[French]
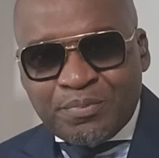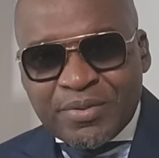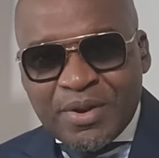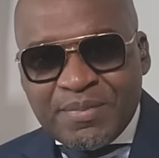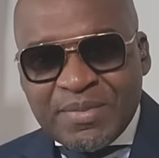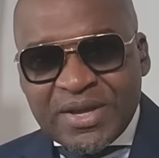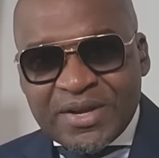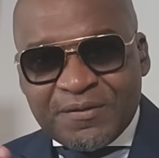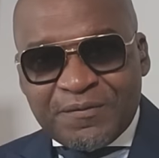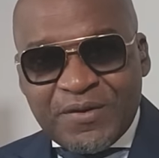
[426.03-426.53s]

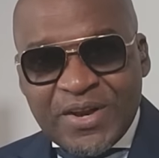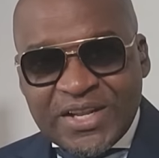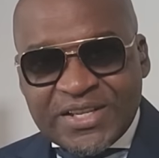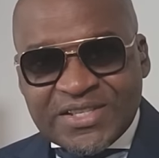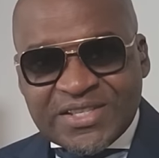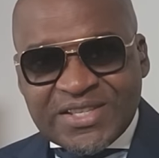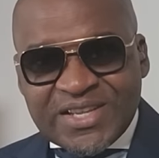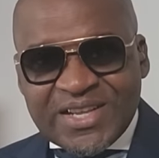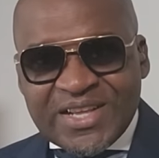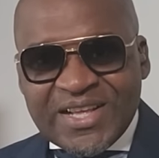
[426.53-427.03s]
premier
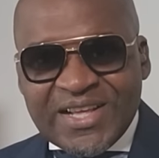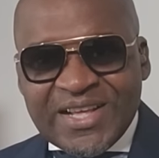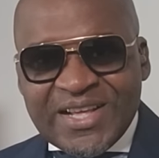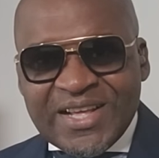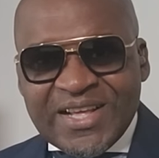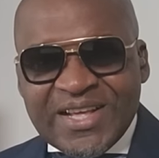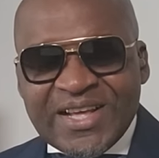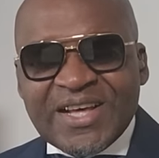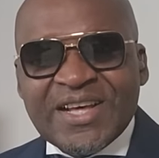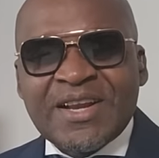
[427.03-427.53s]
réflexe,
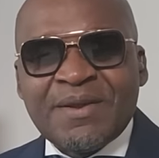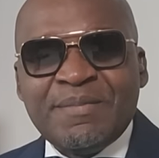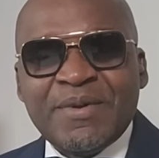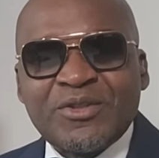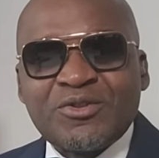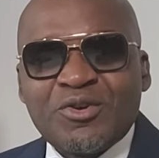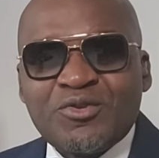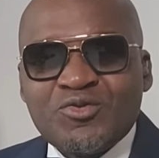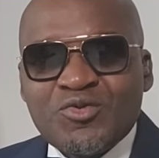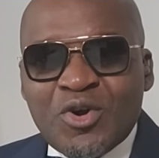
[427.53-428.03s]

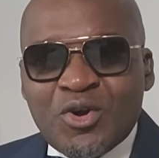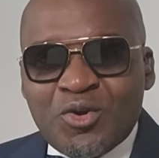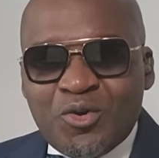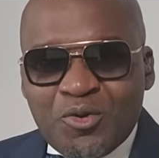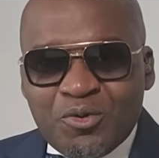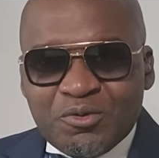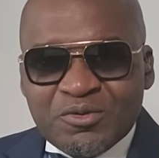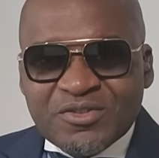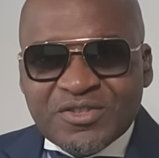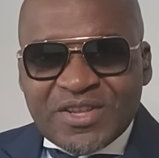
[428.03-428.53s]
remettons-nous en
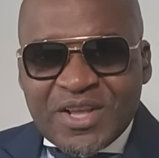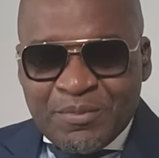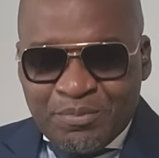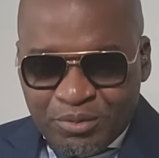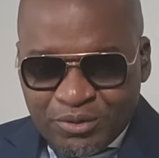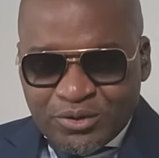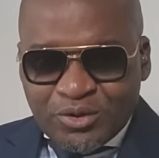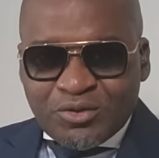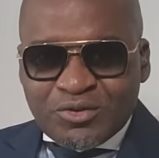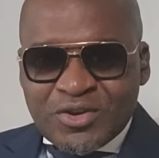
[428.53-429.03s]
cause et
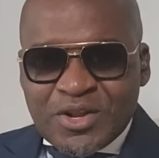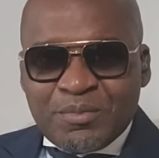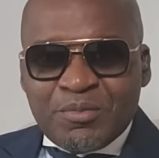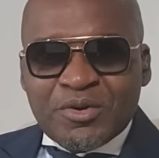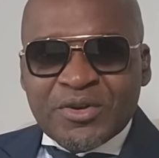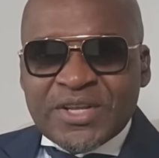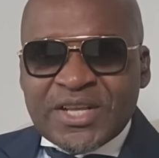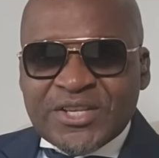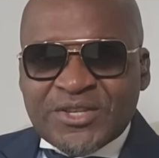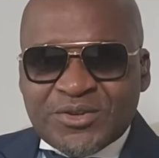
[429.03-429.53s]
posons-nous les
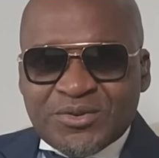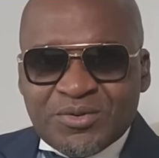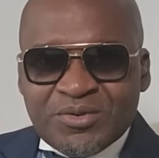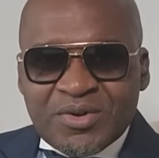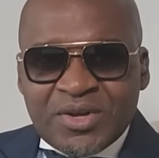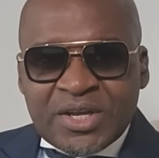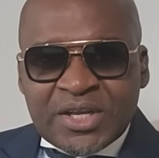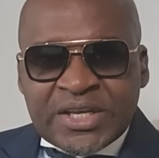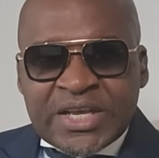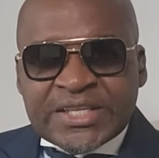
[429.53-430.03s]
bonnes questions.
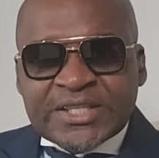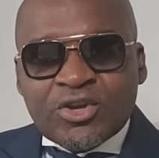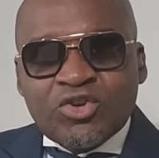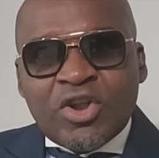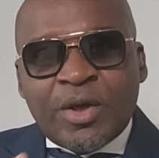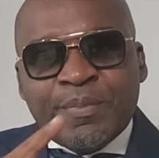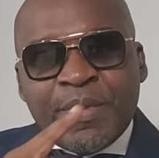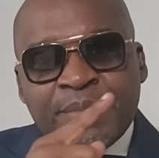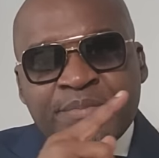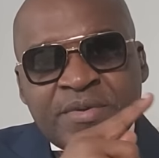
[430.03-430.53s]
Qu'est-ce qu'on
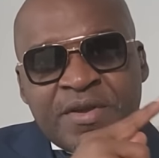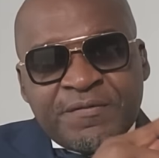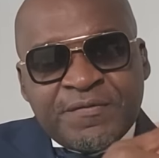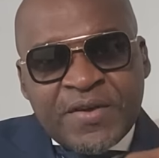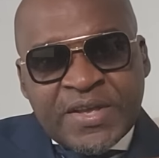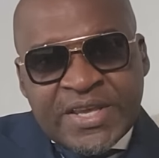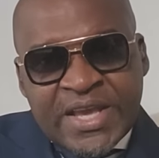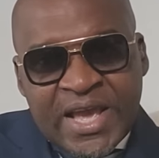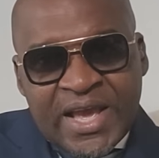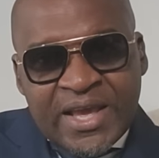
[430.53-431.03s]
n'a pas bien
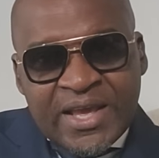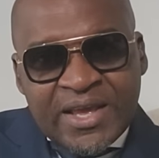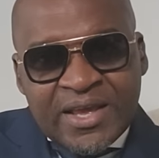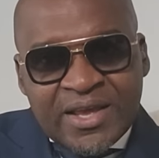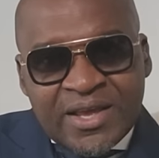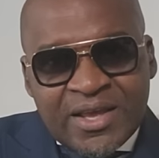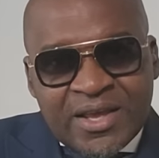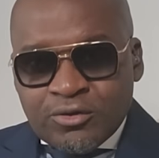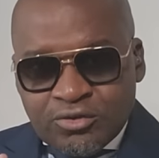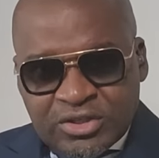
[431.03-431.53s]
fait hier
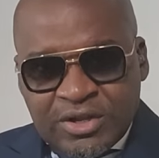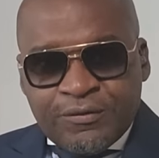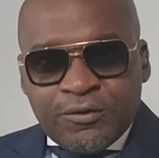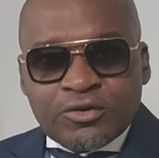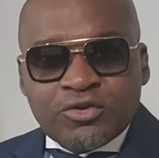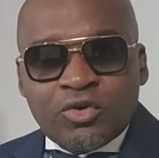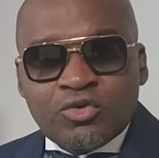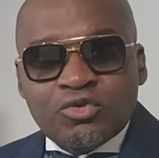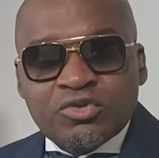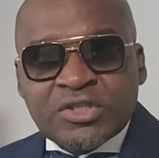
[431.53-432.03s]
Nous
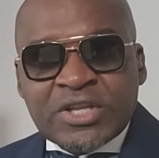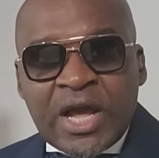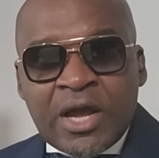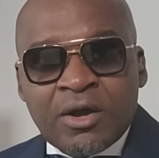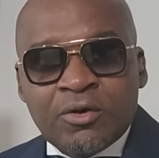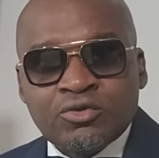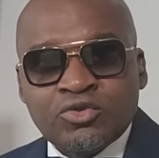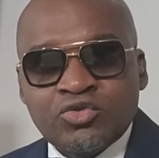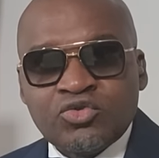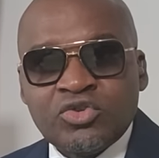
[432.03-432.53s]
avons donc le
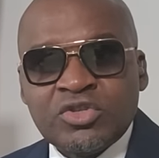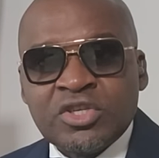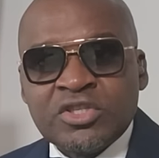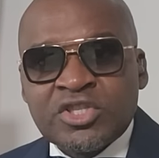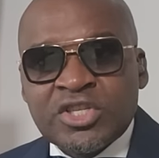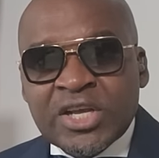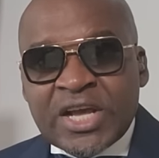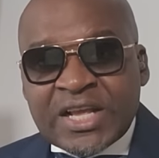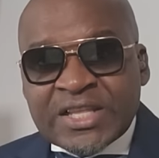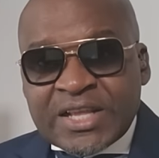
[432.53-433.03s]
temps aujourd'hui de
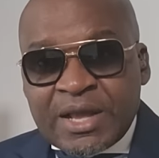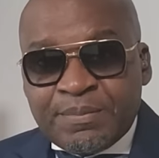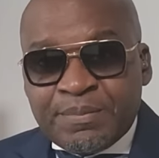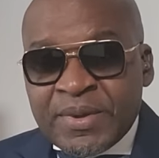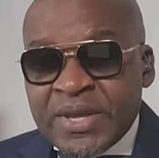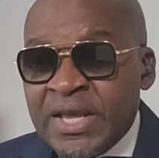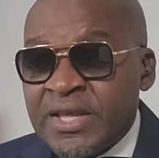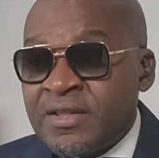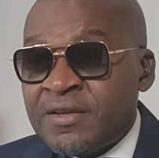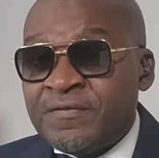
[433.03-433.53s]
se
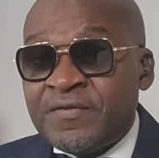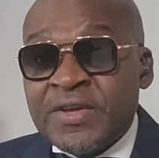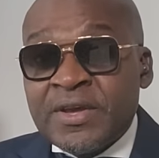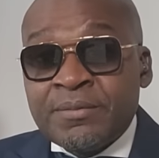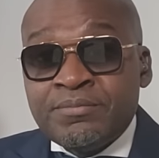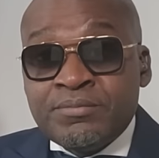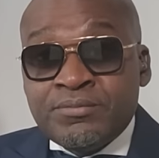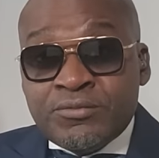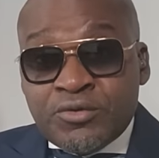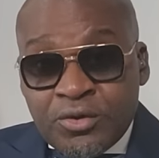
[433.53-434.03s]
rattraper et de
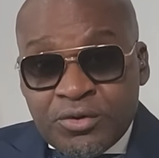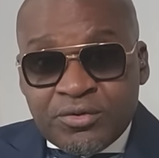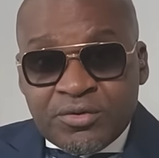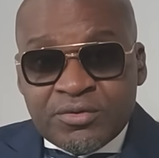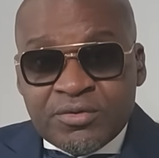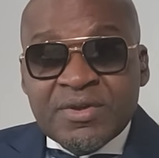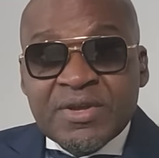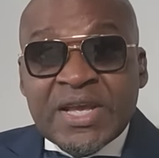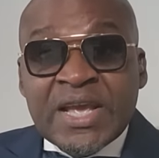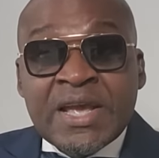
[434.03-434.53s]
faire mieux
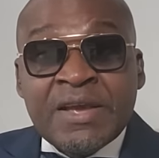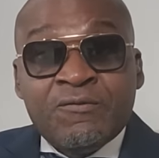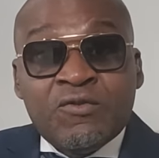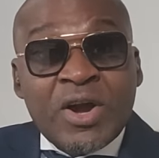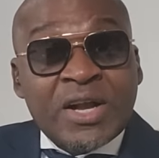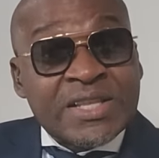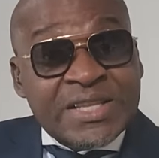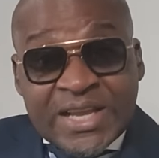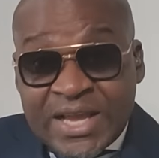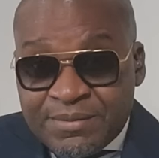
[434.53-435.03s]
et
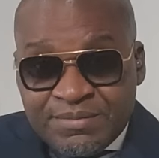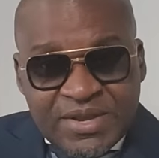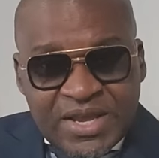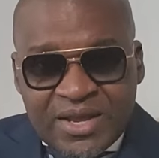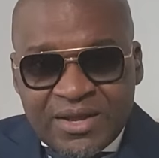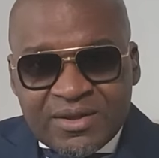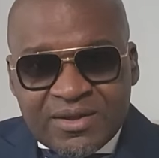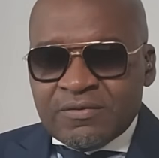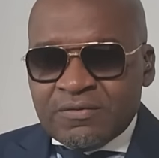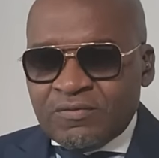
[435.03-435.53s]
voir très
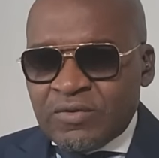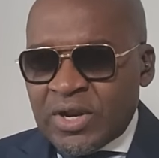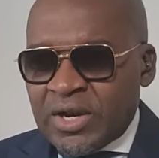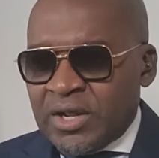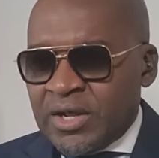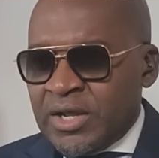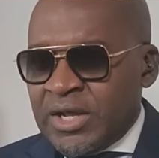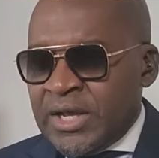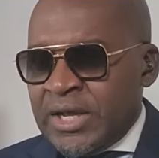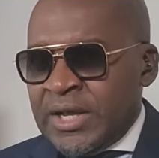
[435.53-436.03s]
bien.
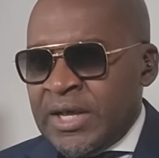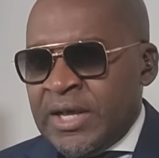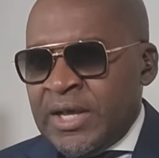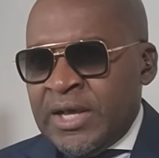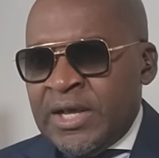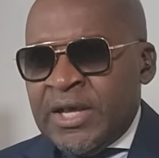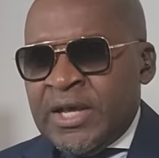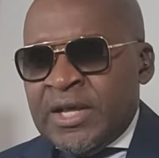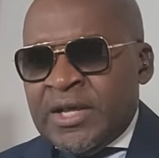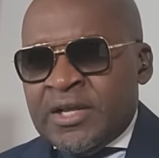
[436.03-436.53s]
Voilà.
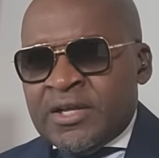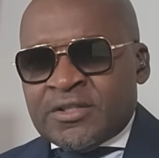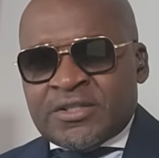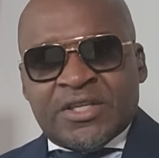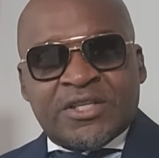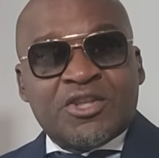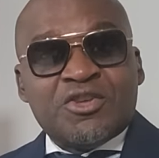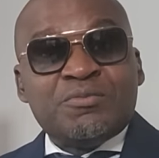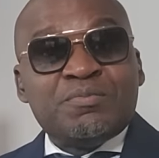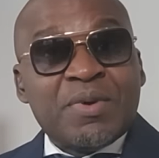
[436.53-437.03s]

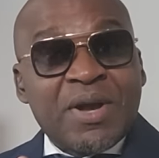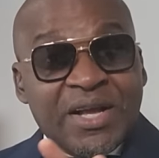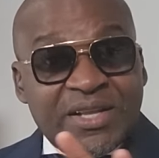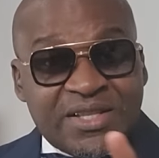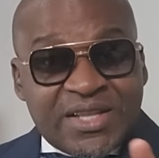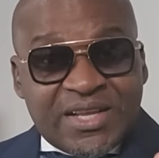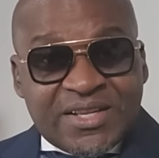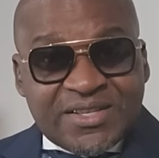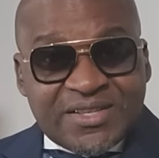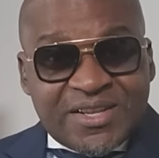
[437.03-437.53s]
C'est une
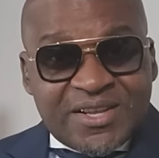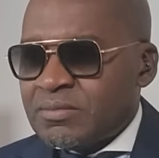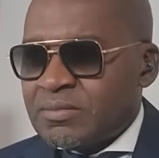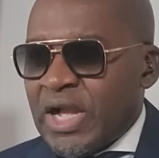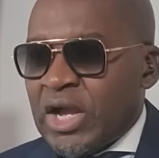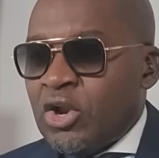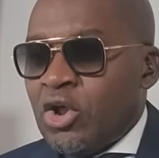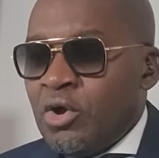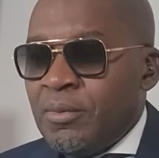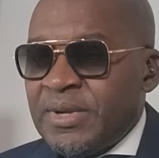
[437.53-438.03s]
parenthèse.
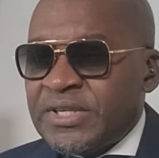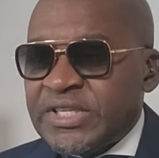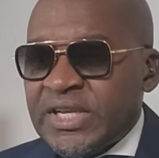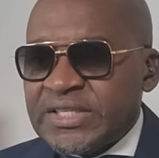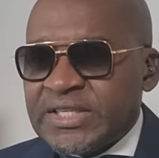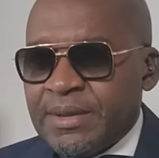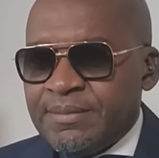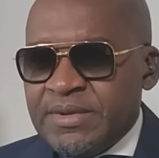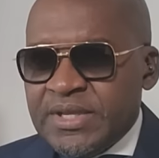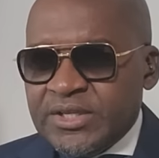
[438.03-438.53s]
Alors, mes
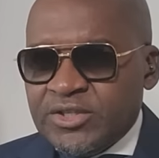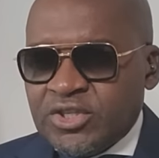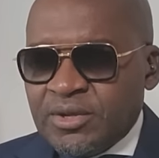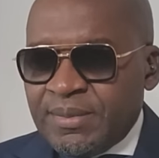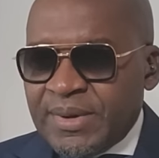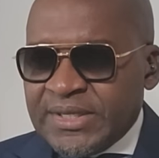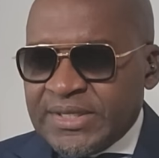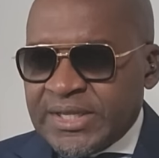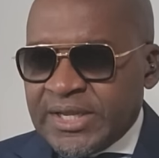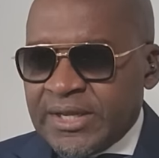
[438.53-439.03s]
chers amis, ce
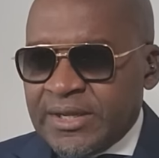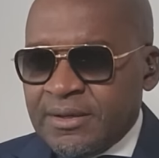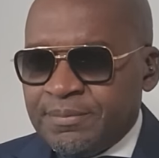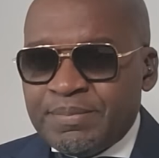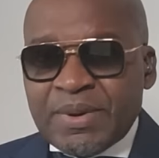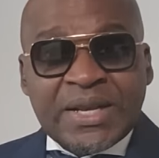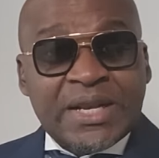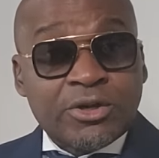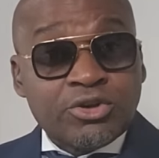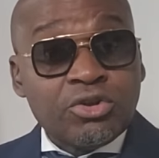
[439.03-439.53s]
matin,
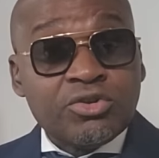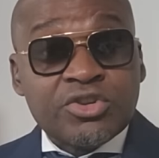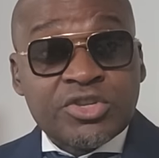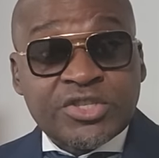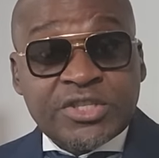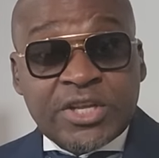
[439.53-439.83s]
parlant donc de